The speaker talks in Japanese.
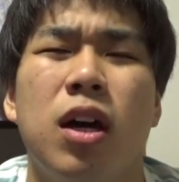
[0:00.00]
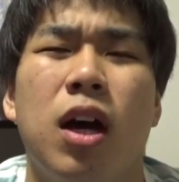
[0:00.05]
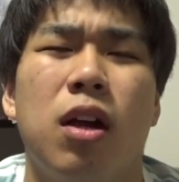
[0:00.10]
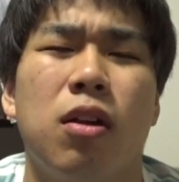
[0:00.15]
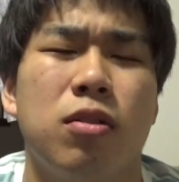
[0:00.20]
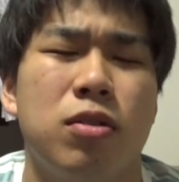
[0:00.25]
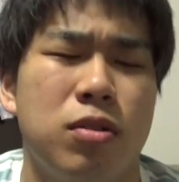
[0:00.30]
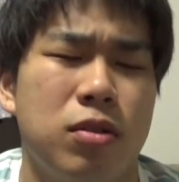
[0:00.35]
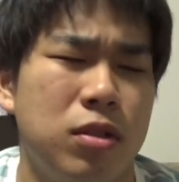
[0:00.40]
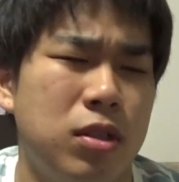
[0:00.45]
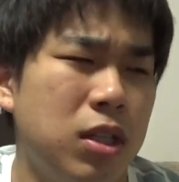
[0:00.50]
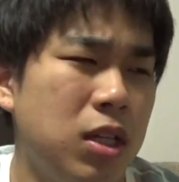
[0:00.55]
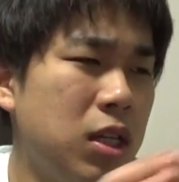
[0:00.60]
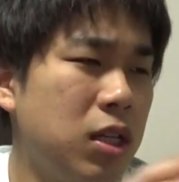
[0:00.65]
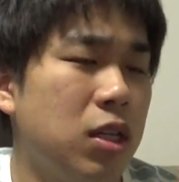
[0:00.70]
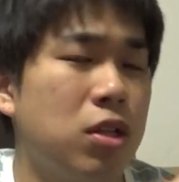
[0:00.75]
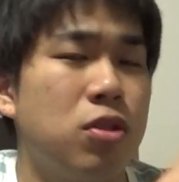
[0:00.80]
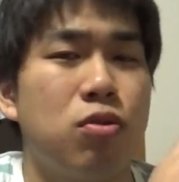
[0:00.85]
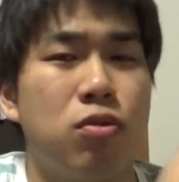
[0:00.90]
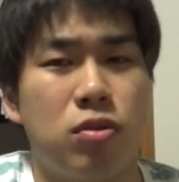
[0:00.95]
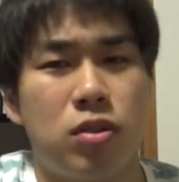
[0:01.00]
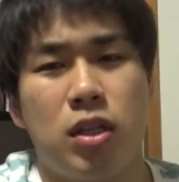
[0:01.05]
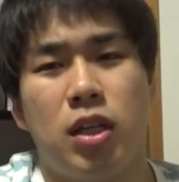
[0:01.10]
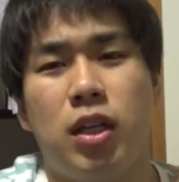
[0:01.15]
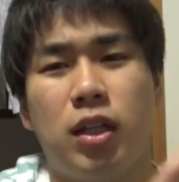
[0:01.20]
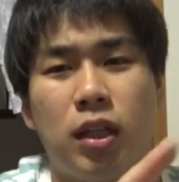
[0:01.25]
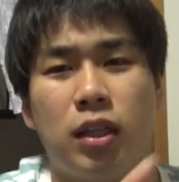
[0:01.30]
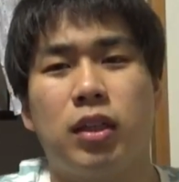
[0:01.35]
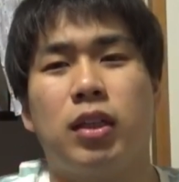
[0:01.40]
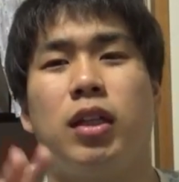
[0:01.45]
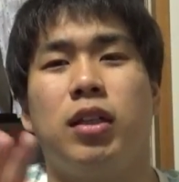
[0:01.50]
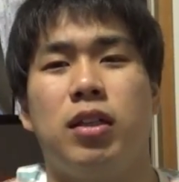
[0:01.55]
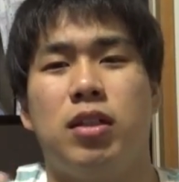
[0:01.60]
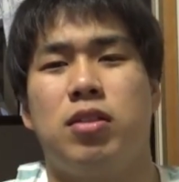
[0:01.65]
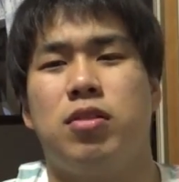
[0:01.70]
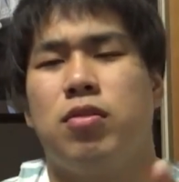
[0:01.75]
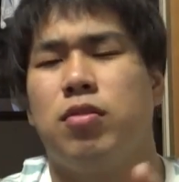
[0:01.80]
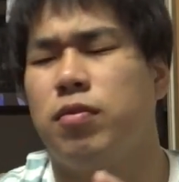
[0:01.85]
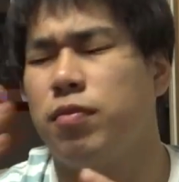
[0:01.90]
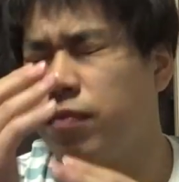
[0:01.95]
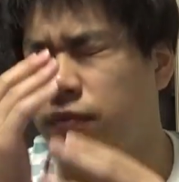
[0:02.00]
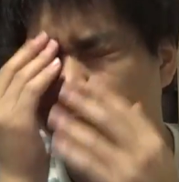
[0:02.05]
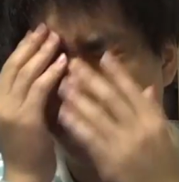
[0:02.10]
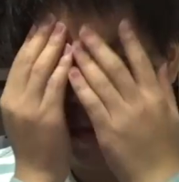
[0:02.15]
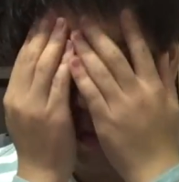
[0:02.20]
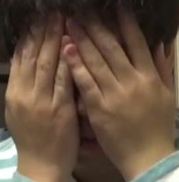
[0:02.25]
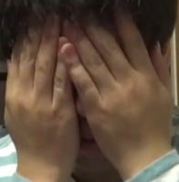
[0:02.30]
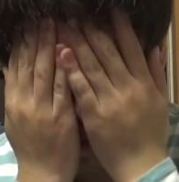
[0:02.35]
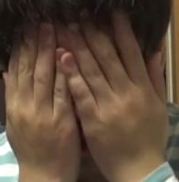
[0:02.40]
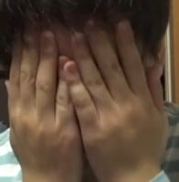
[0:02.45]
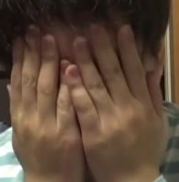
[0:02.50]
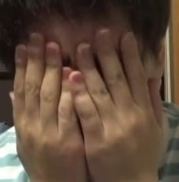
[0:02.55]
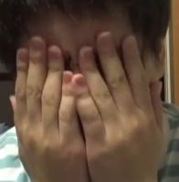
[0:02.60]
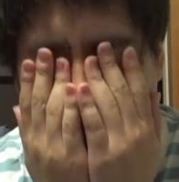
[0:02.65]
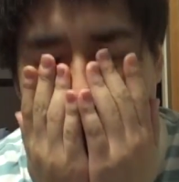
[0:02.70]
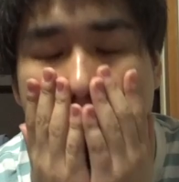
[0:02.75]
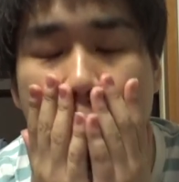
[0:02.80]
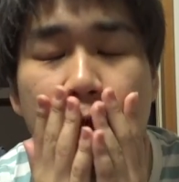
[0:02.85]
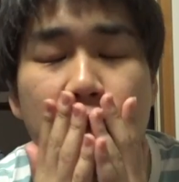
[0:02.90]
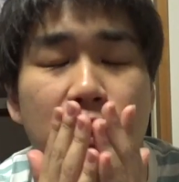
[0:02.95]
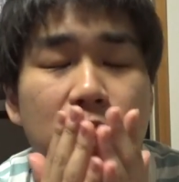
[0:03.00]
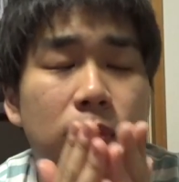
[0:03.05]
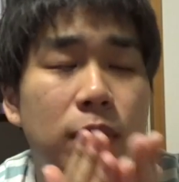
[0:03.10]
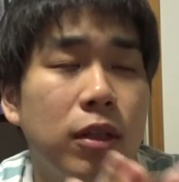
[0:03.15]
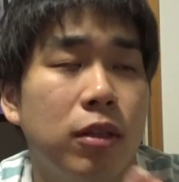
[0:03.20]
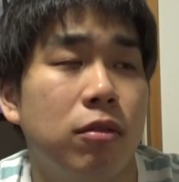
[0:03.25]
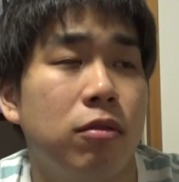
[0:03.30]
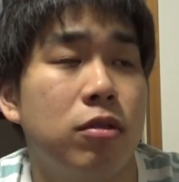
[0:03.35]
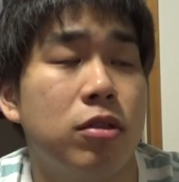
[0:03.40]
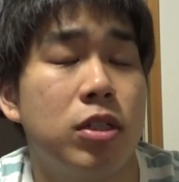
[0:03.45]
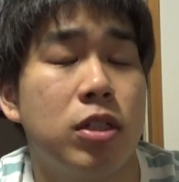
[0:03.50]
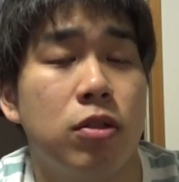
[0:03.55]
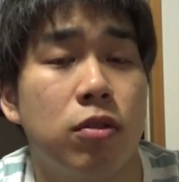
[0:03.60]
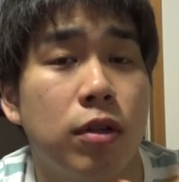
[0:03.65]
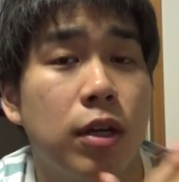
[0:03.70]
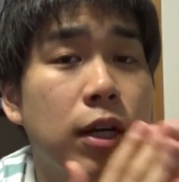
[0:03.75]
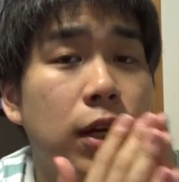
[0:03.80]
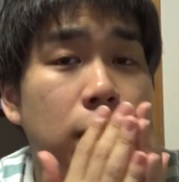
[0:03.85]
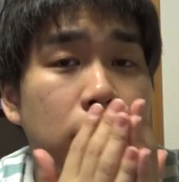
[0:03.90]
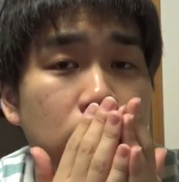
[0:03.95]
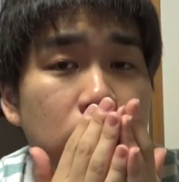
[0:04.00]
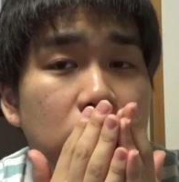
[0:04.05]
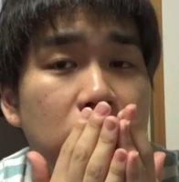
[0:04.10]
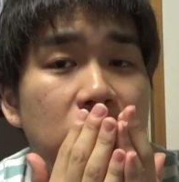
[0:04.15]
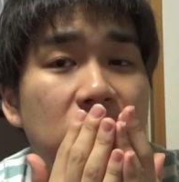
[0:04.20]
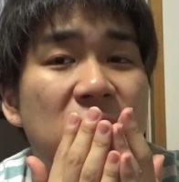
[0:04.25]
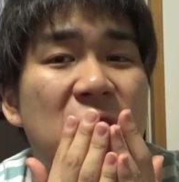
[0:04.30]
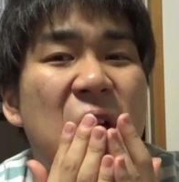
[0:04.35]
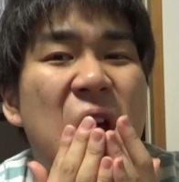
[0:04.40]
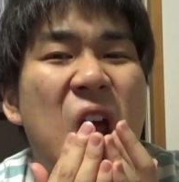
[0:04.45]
あの全員女性だったんですよその緑の窓口の中の